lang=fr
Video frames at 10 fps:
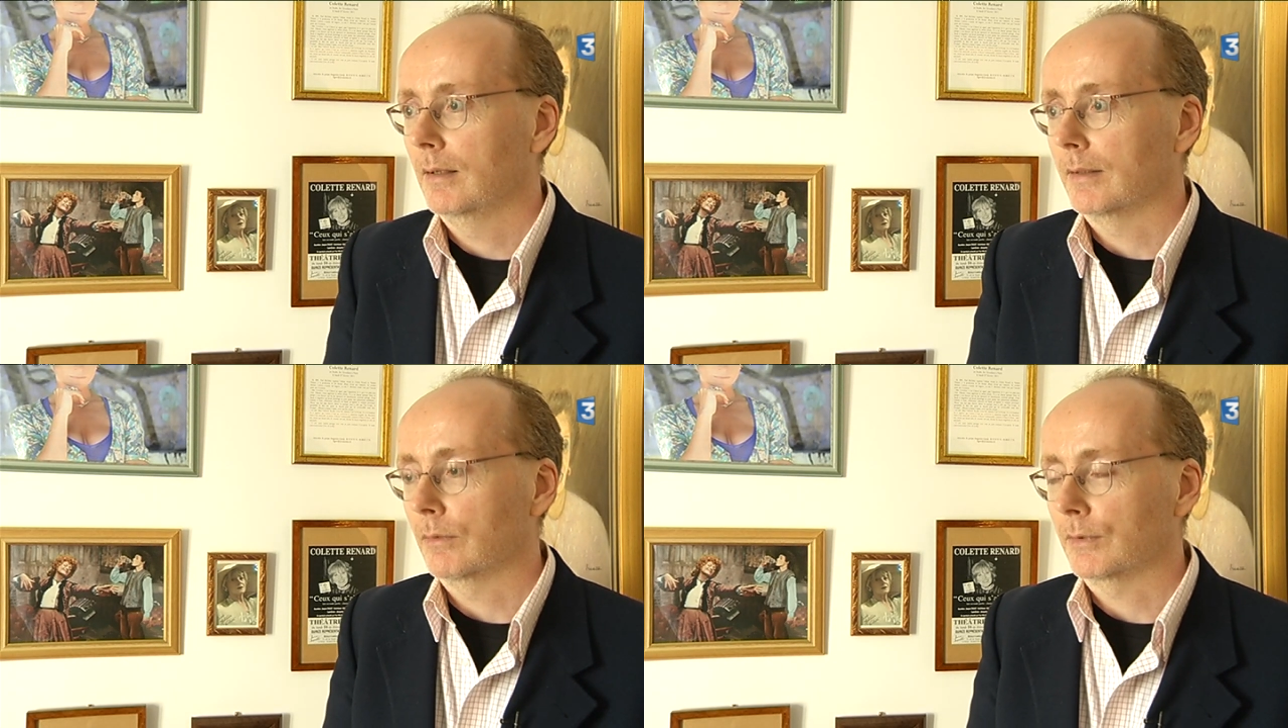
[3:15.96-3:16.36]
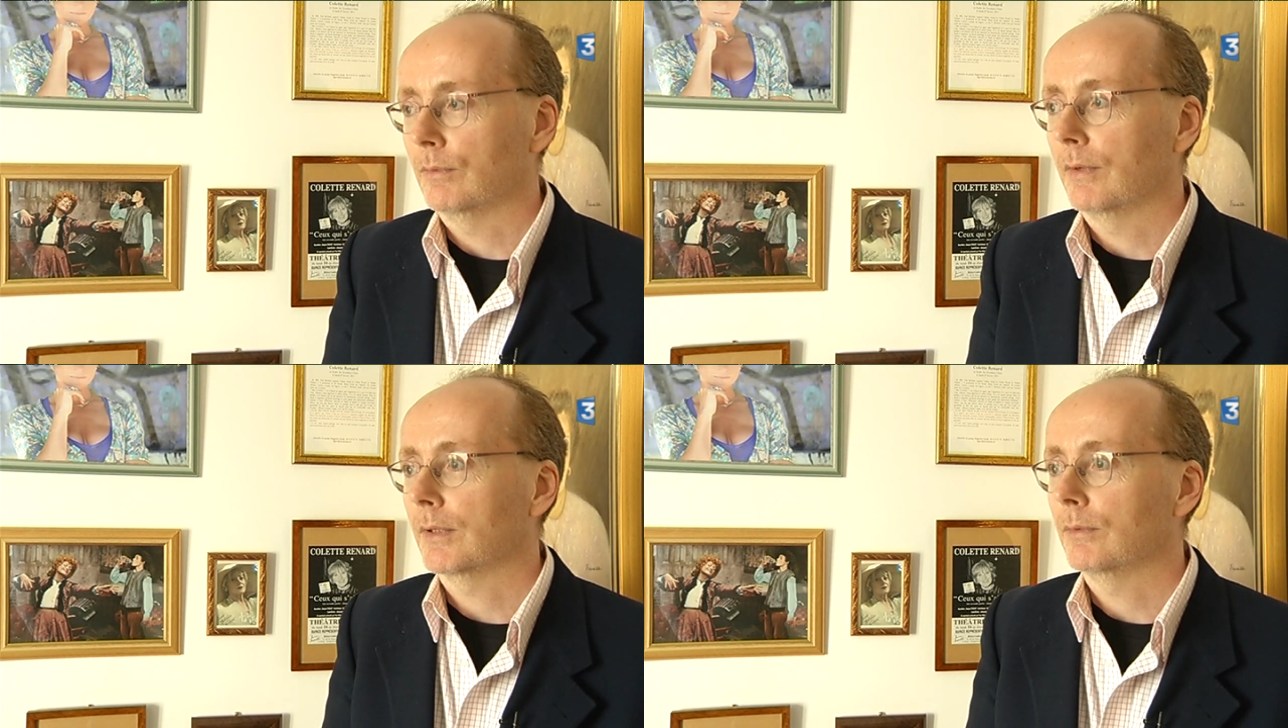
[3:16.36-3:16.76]
qui
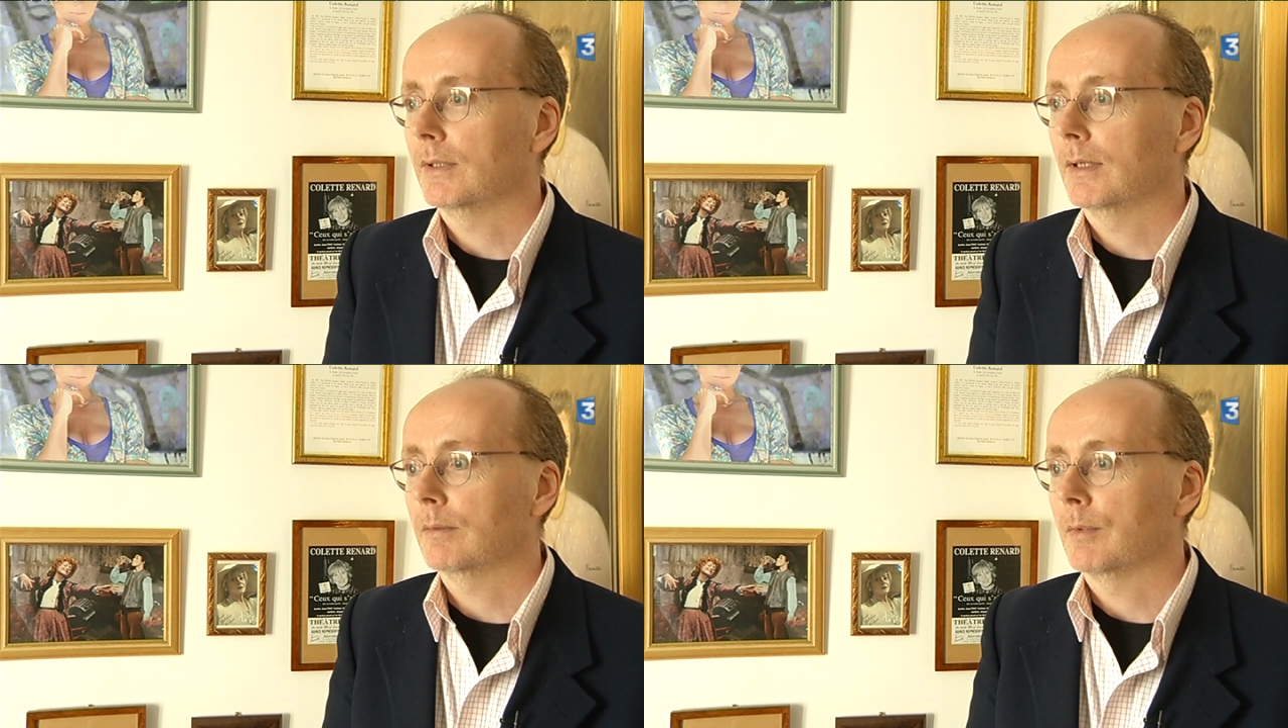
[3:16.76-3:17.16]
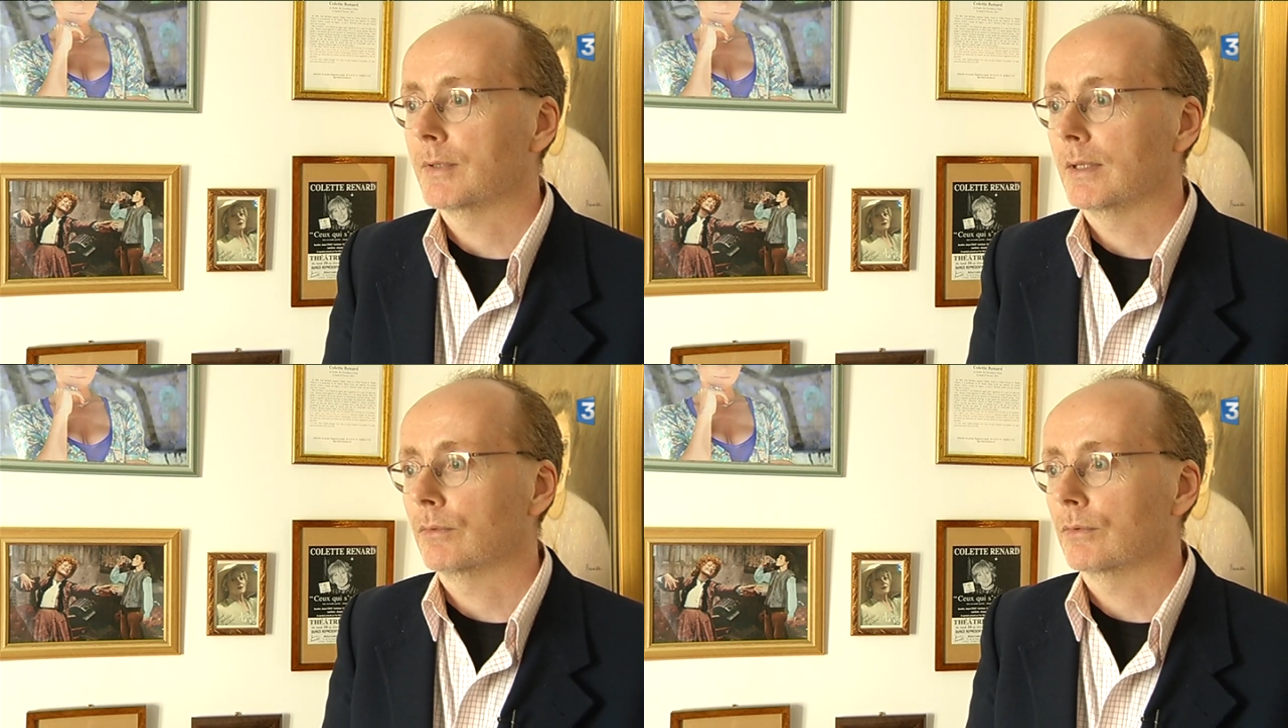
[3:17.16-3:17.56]
continue à faire du théâtre, même
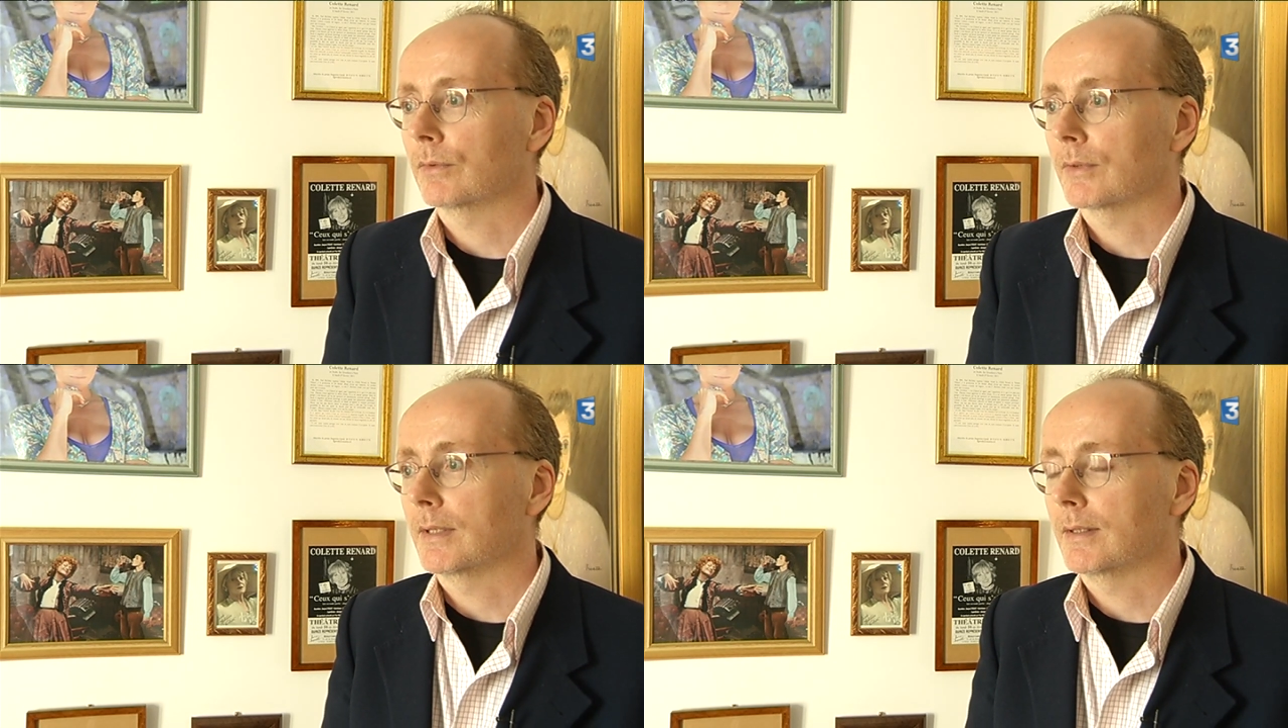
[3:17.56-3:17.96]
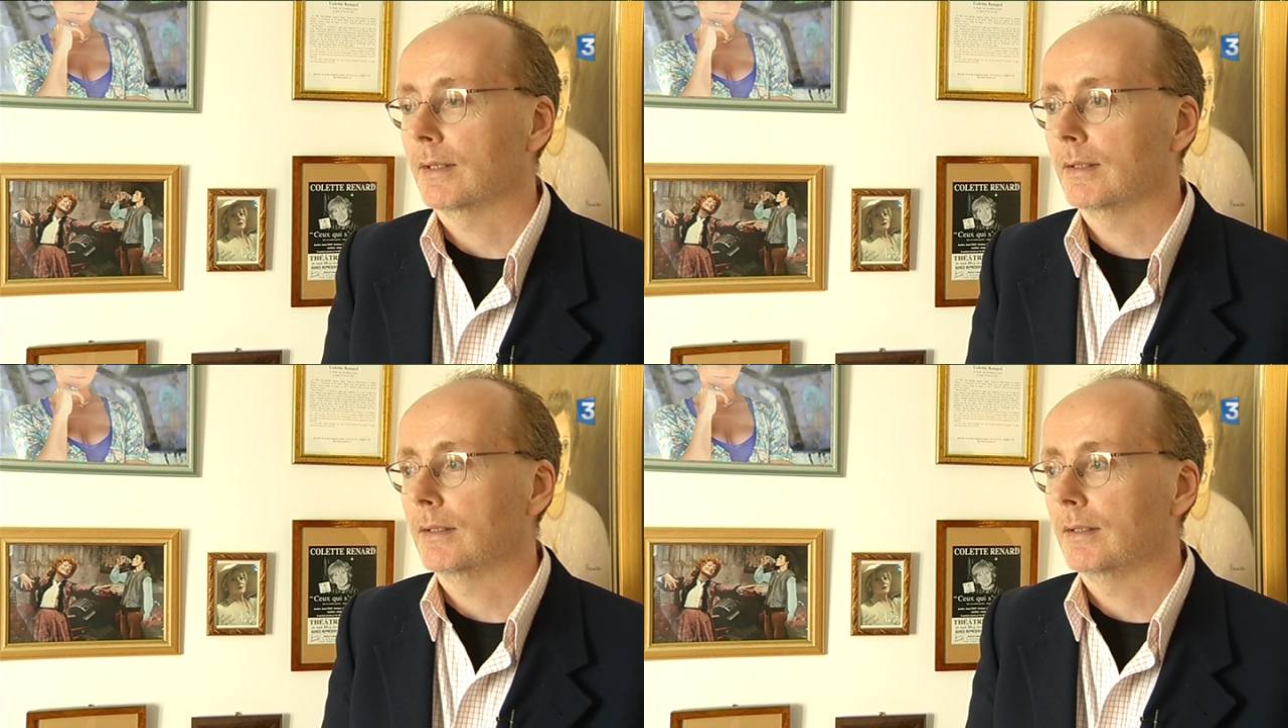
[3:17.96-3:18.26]
si elle est toujours dans cette série